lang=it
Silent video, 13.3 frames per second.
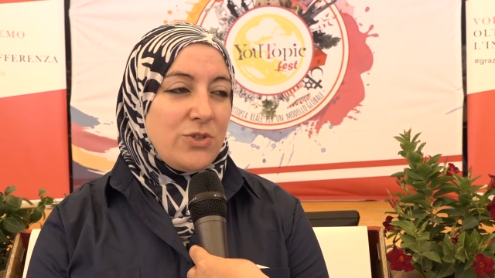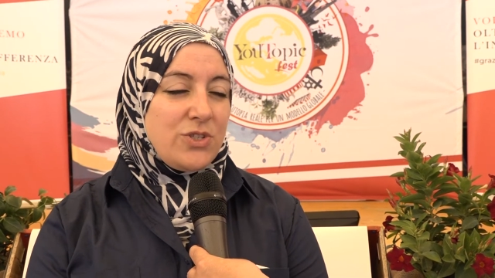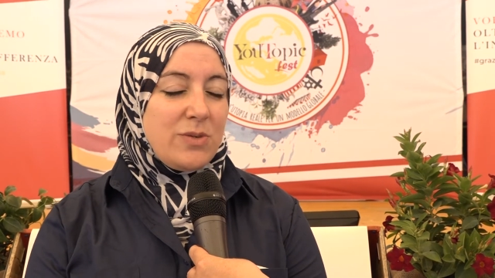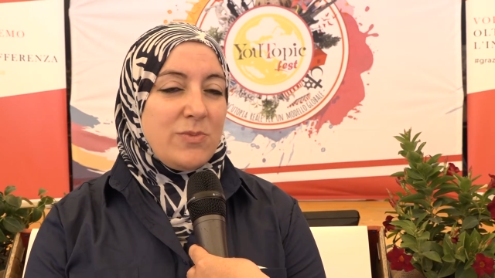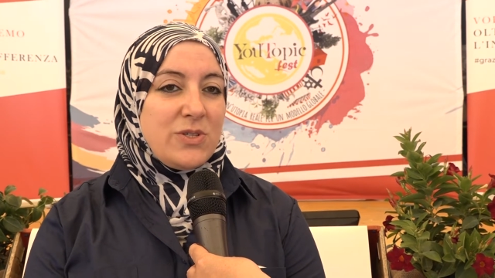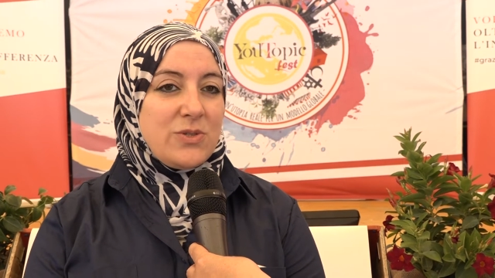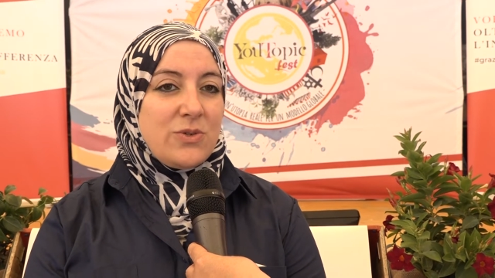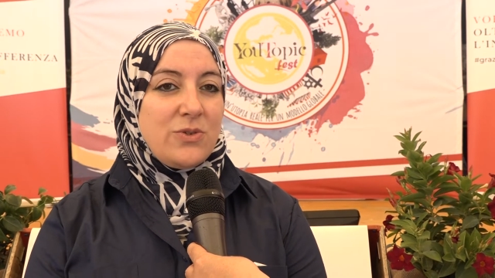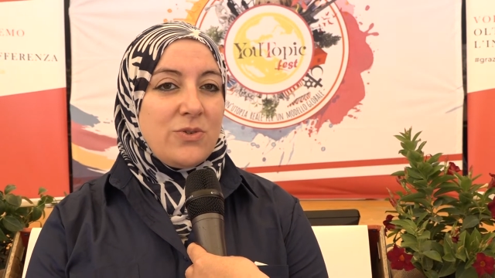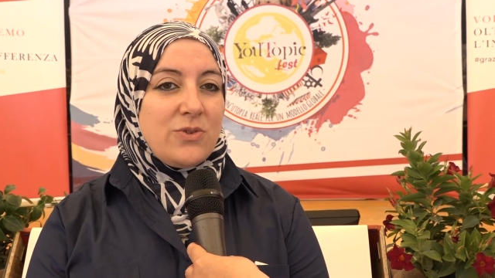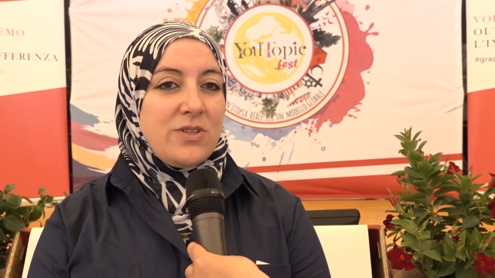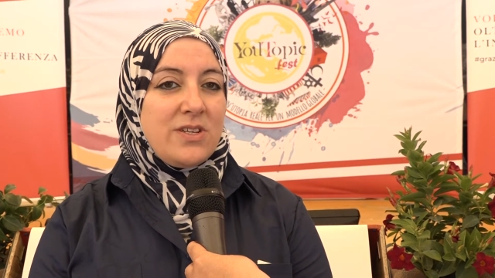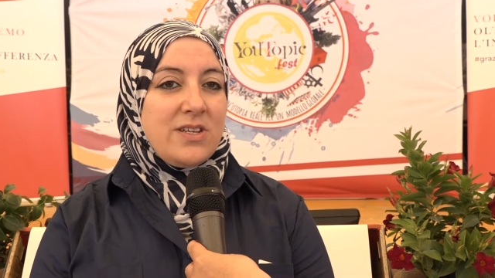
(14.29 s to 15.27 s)
c'è
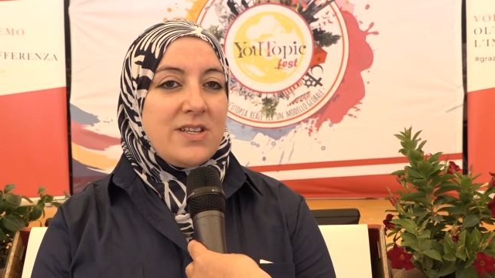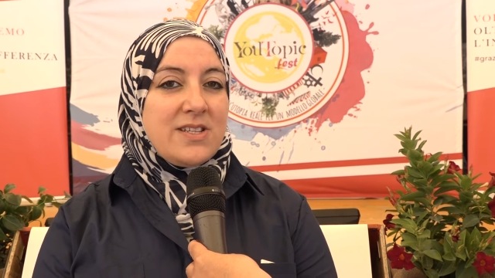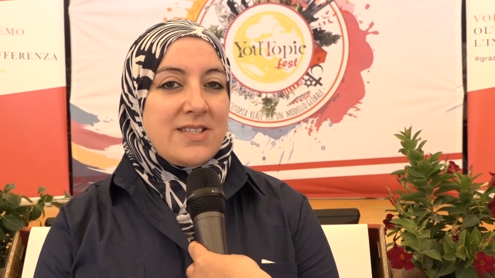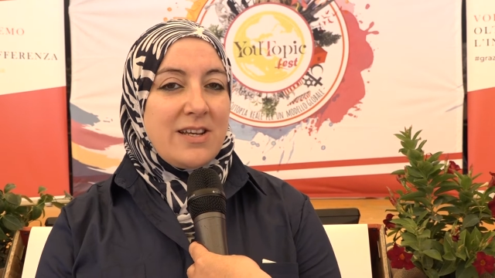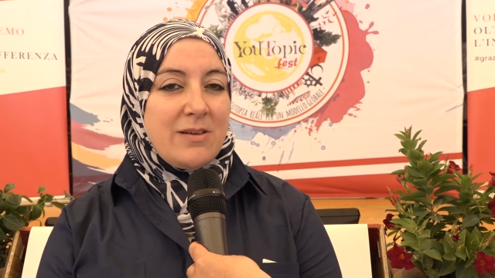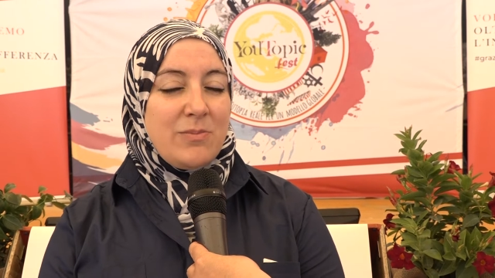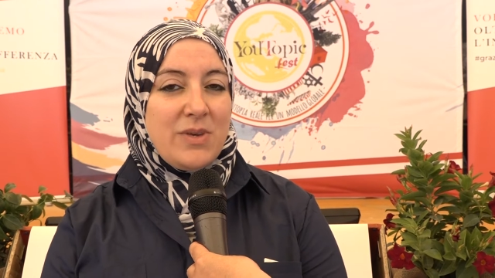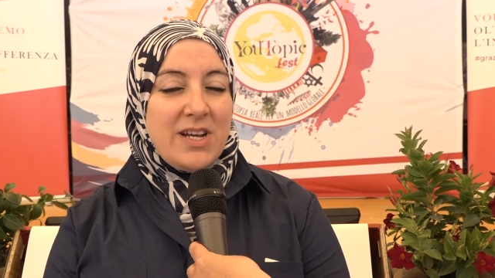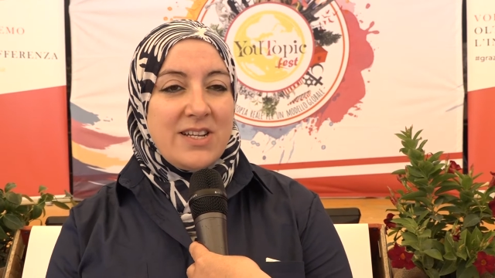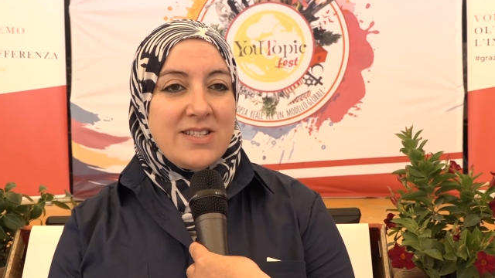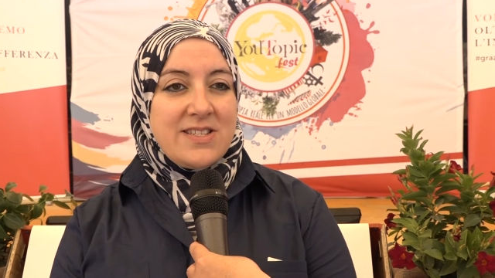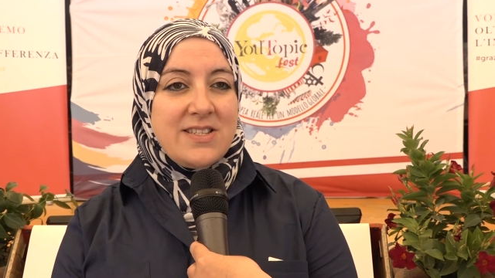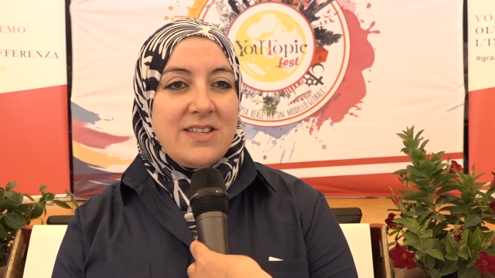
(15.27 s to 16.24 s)
bisogno di
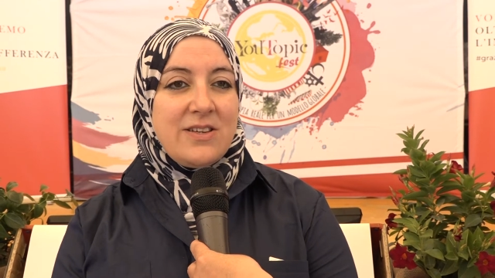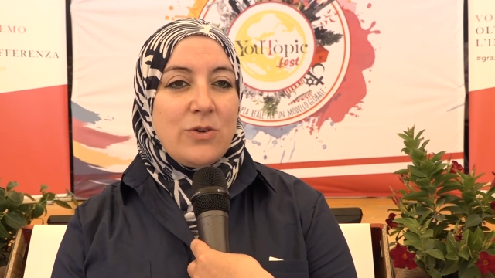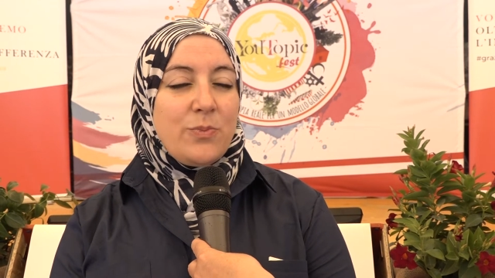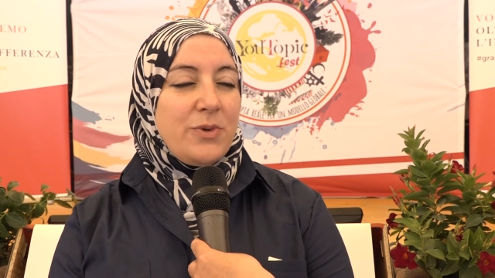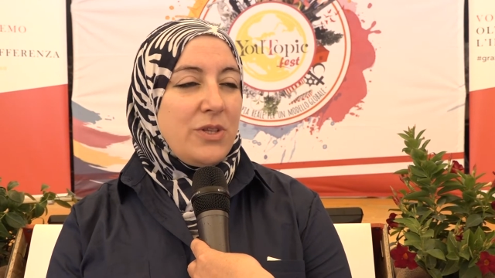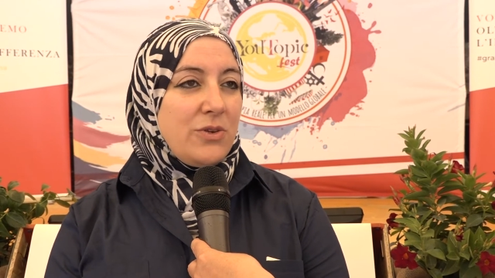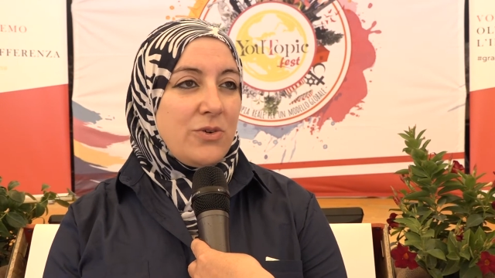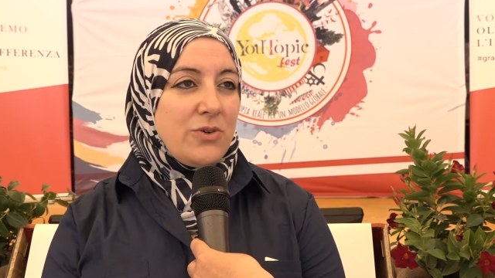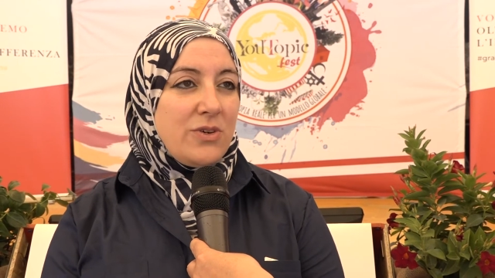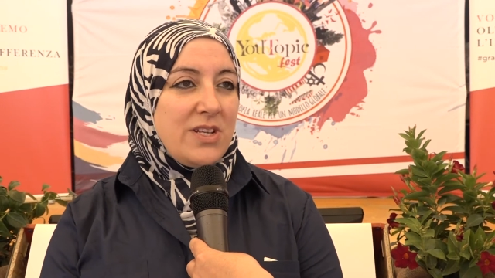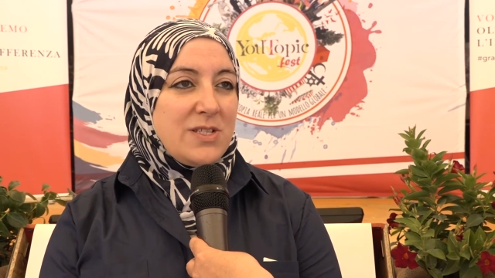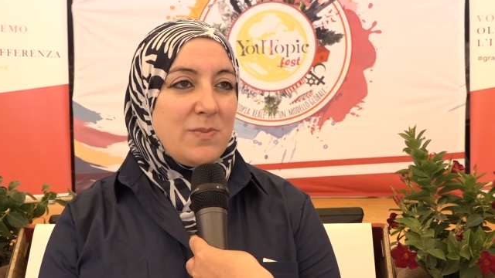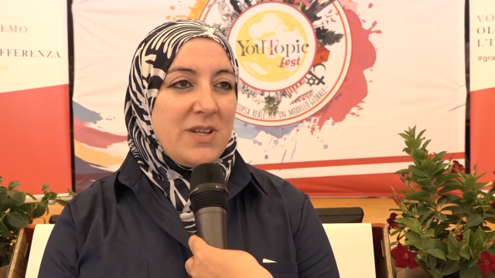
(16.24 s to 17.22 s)
scambiarsi
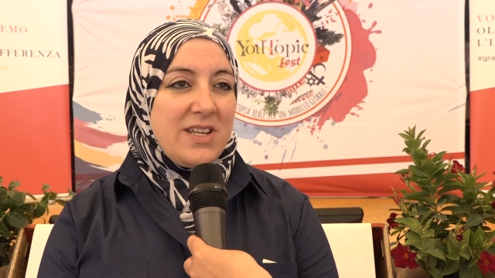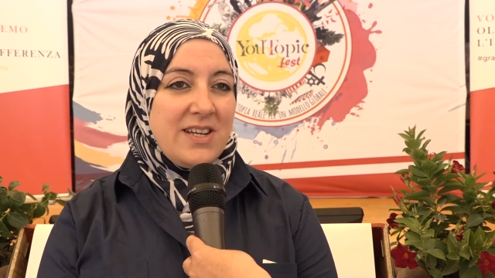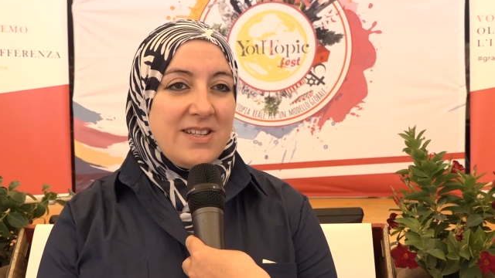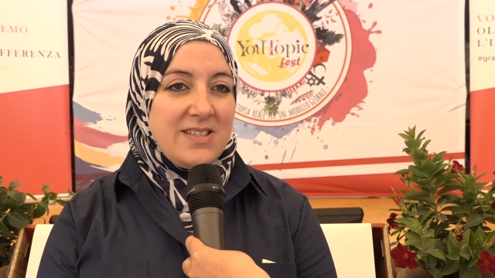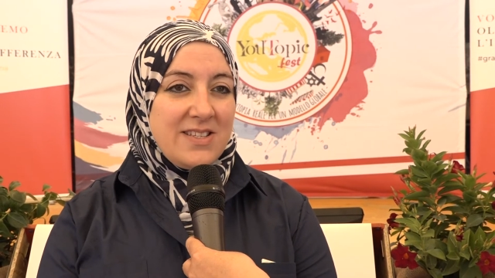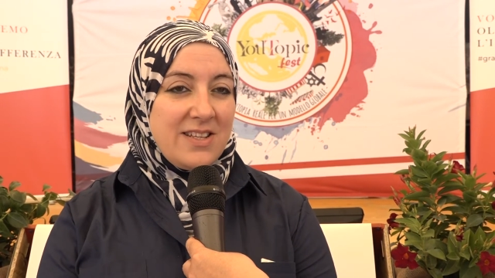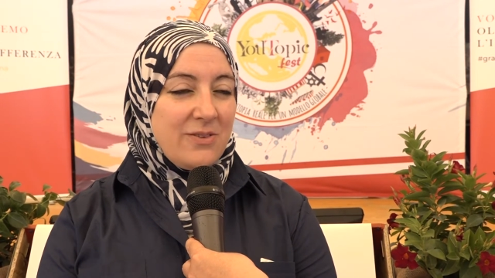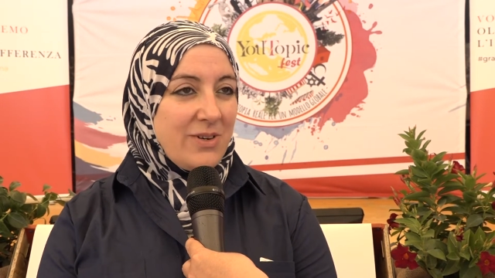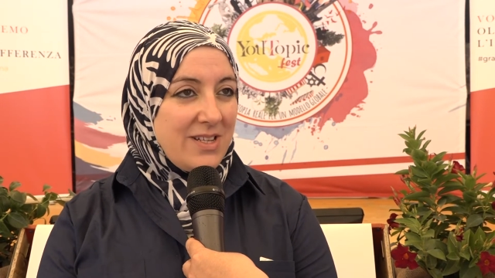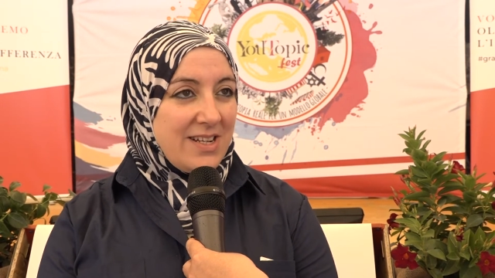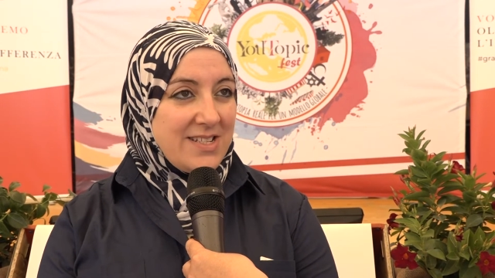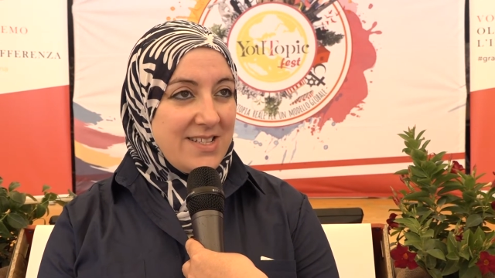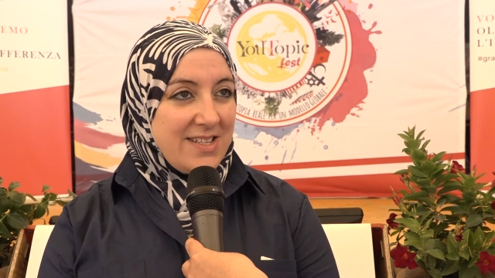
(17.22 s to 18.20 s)
opinioni, esperienze, e di
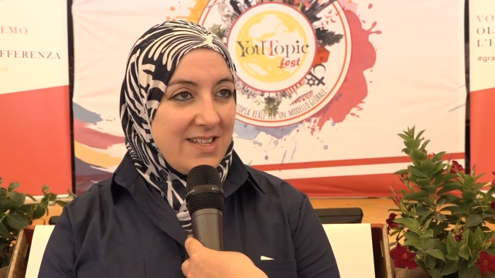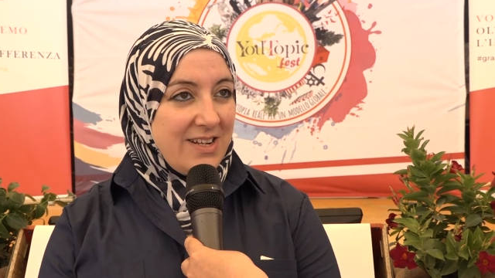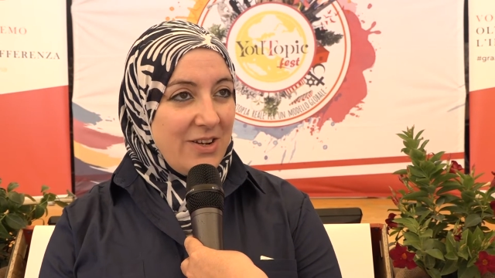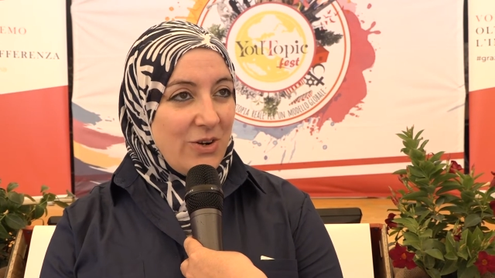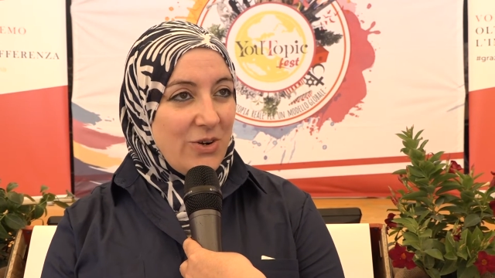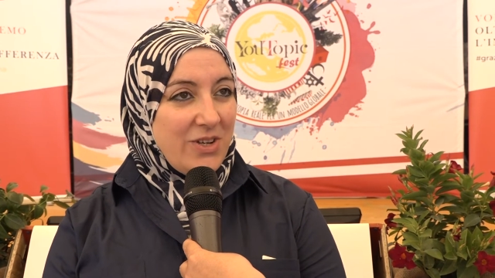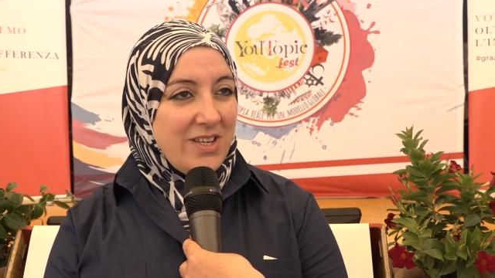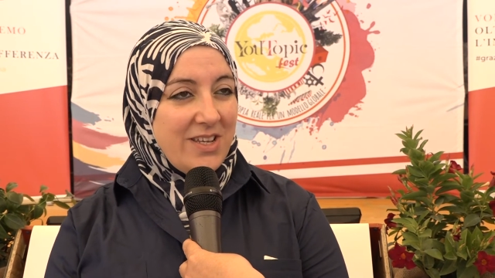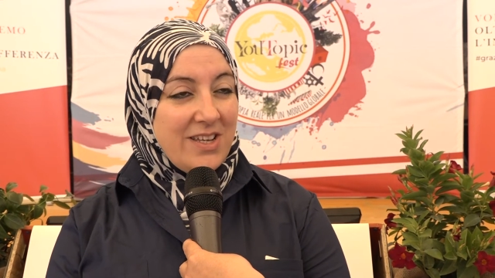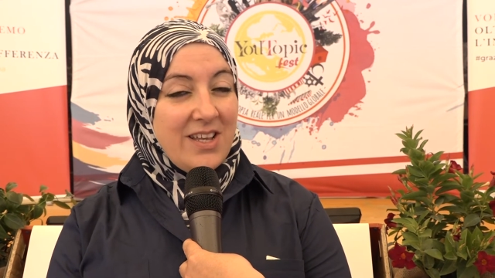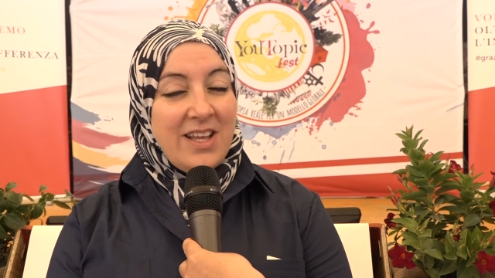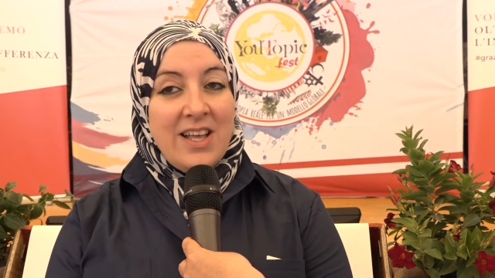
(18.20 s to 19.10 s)
guardarsi negli occhi.